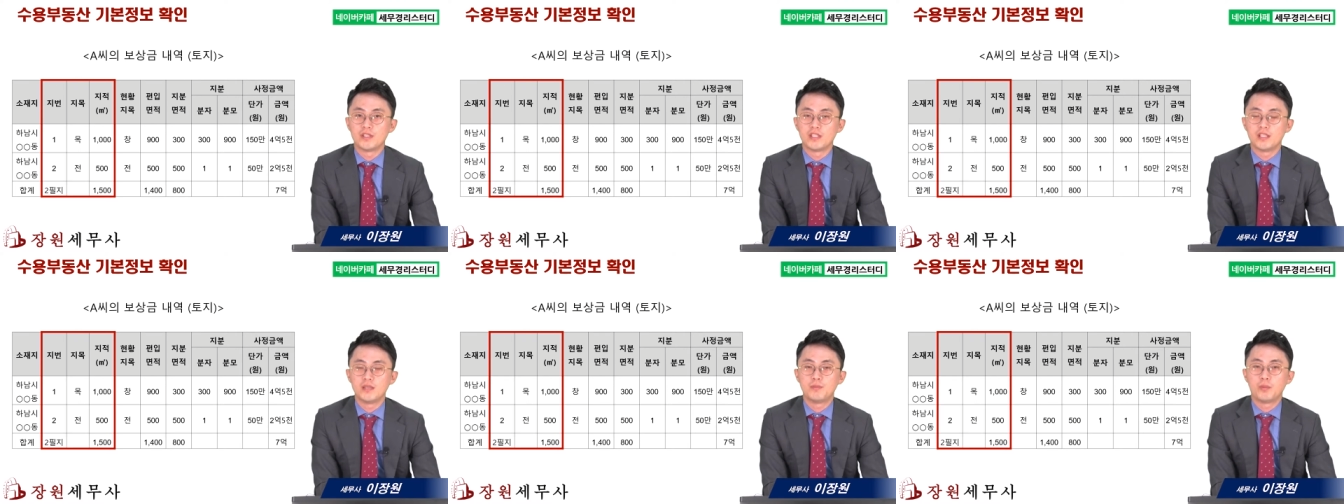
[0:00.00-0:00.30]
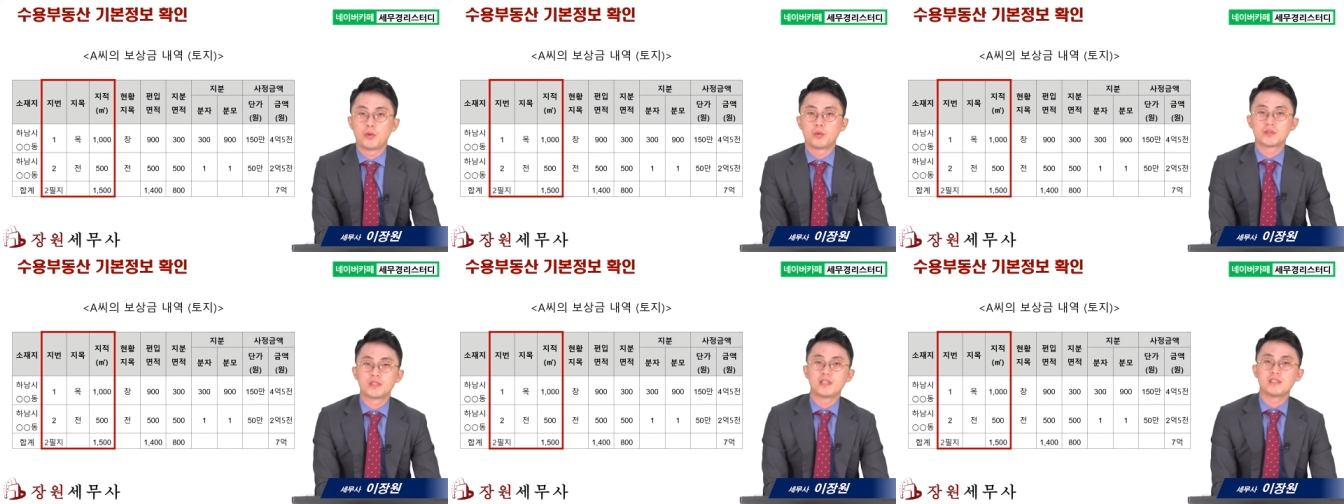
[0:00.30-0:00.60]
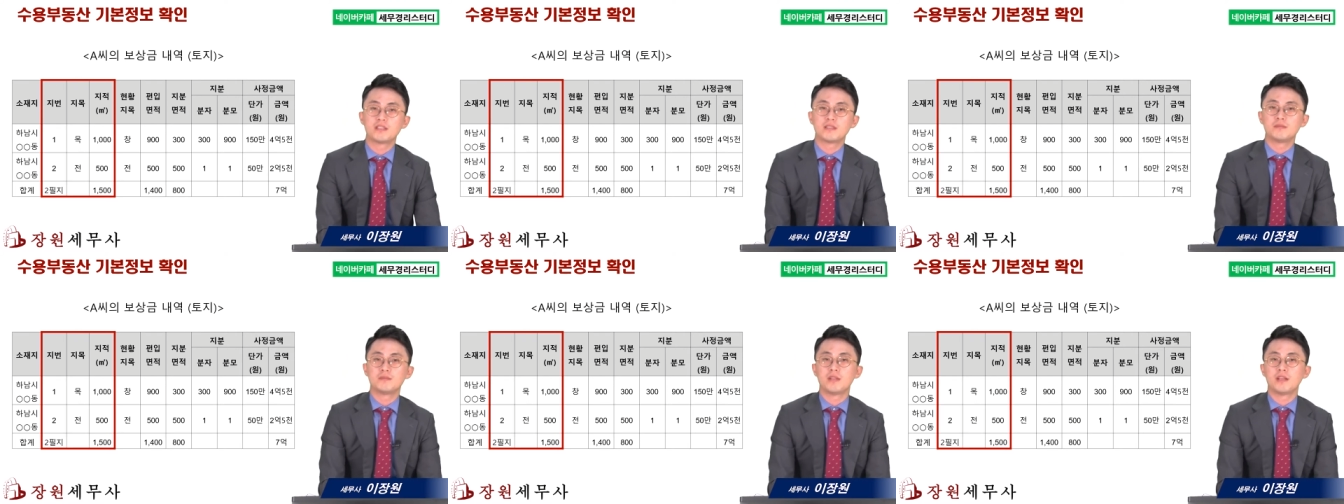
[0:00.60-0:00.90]
이
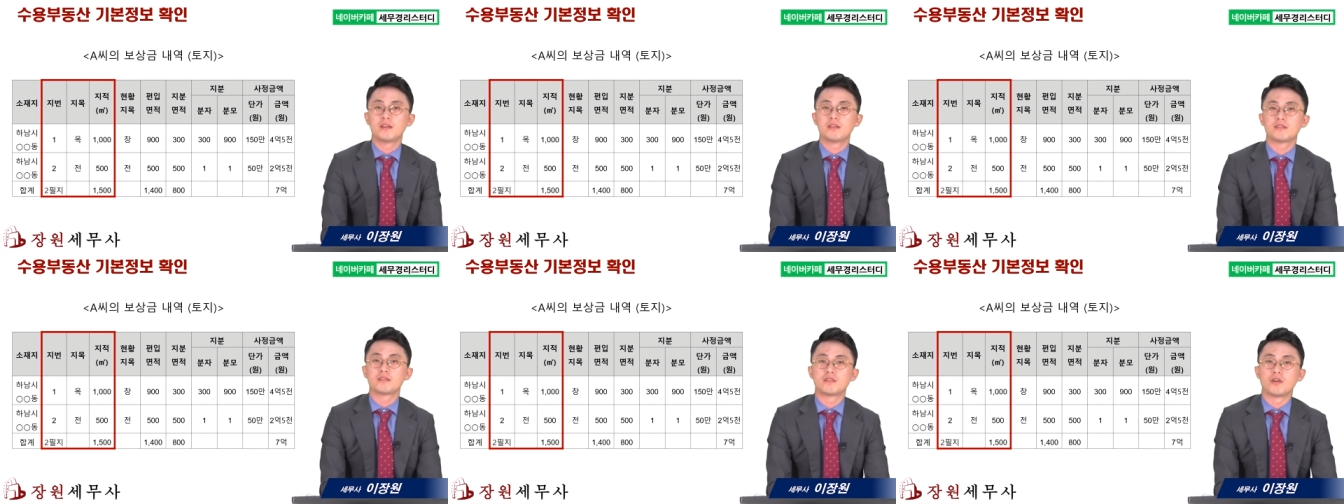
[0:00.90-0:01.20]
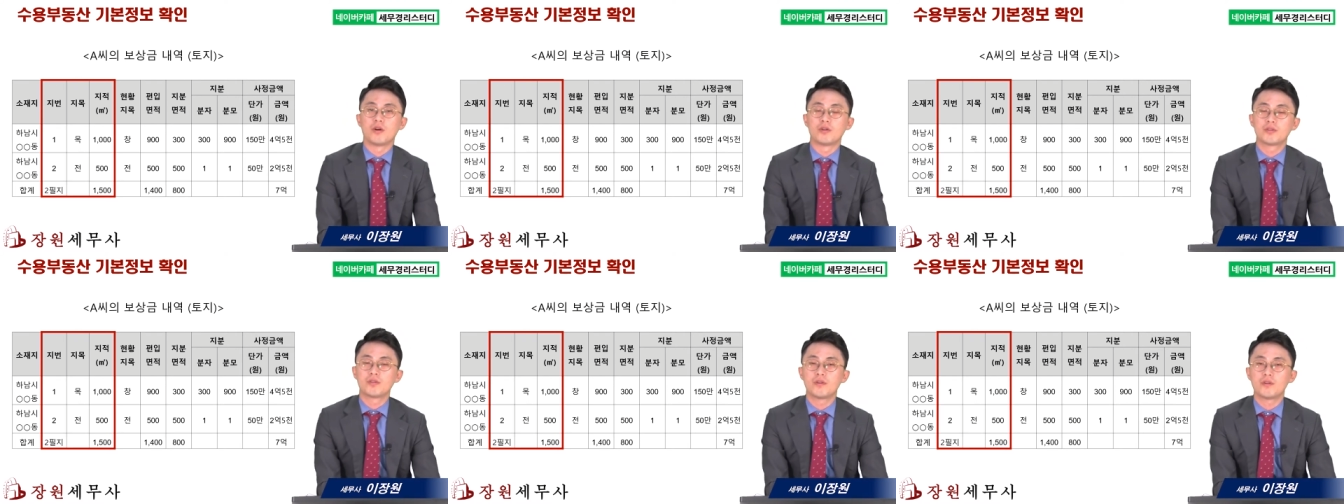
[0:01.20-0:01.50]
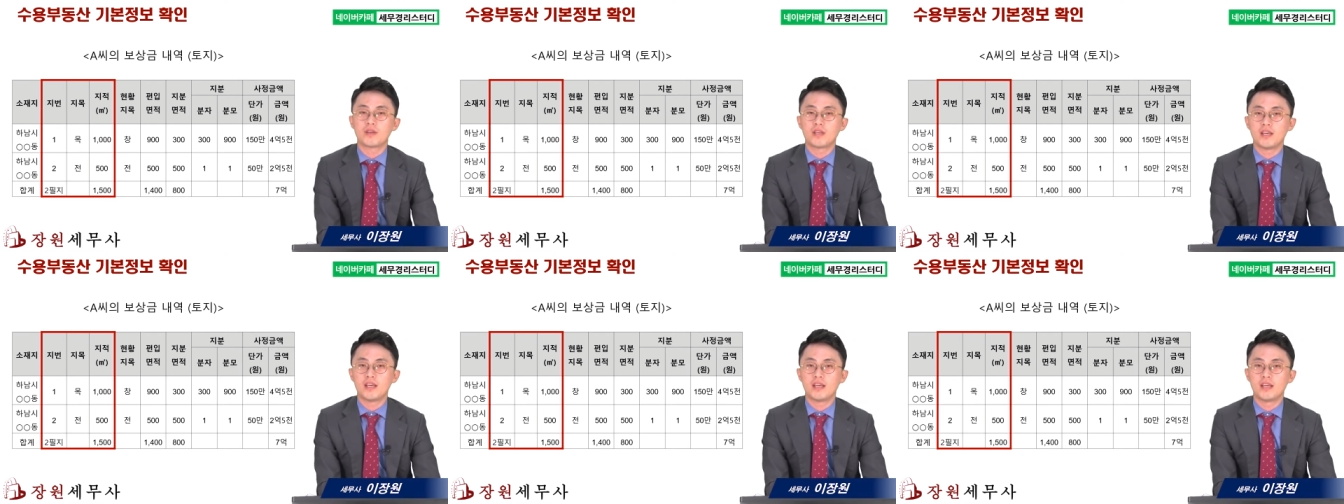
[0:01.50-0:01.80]
보상금 내역을
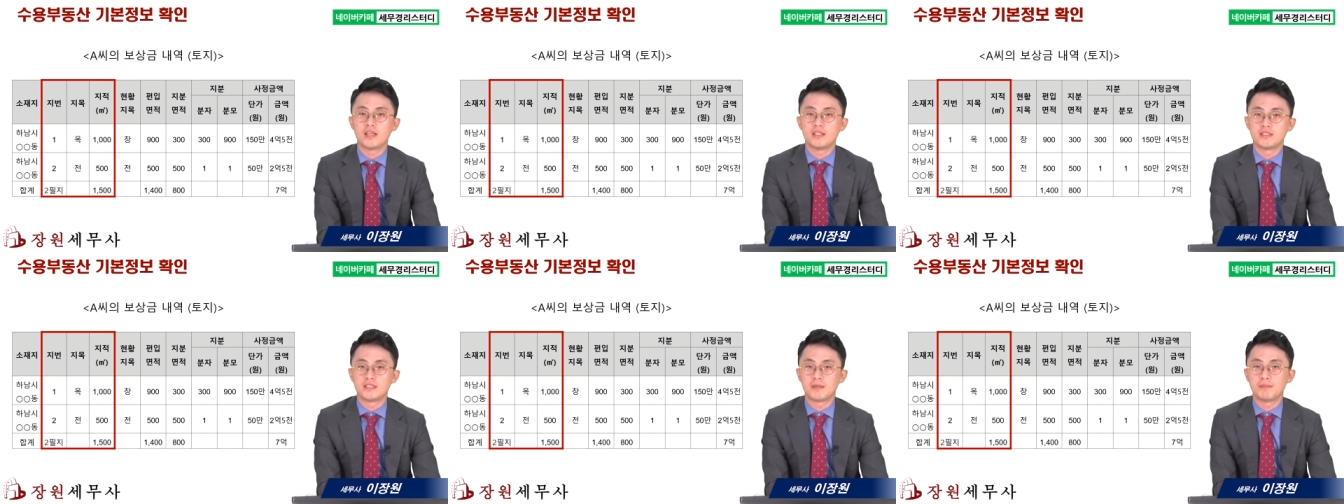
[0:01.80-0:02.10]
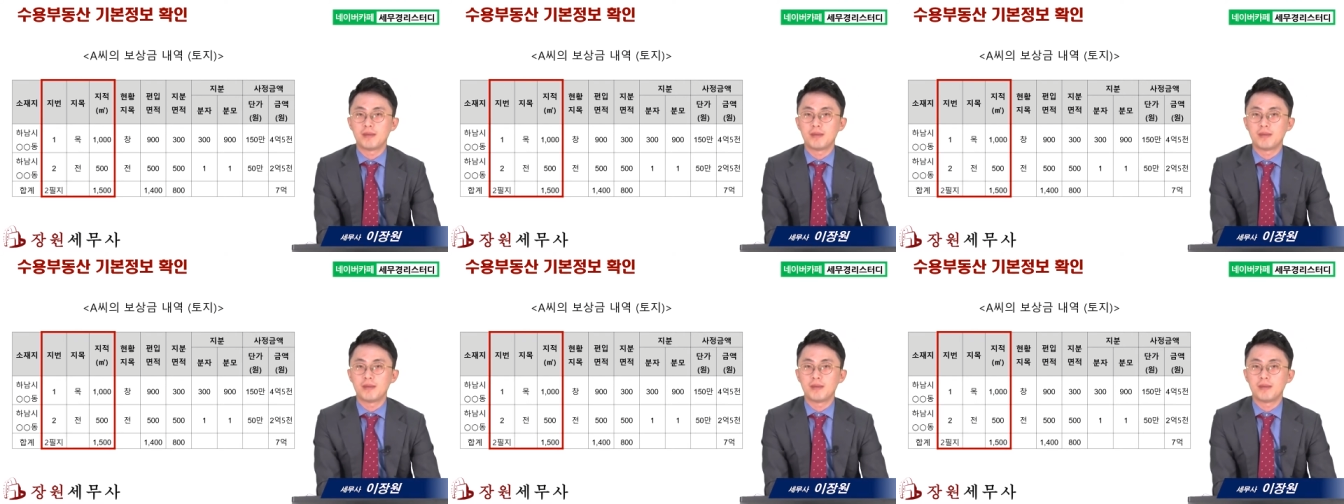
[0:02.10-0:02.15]
어떻게 이제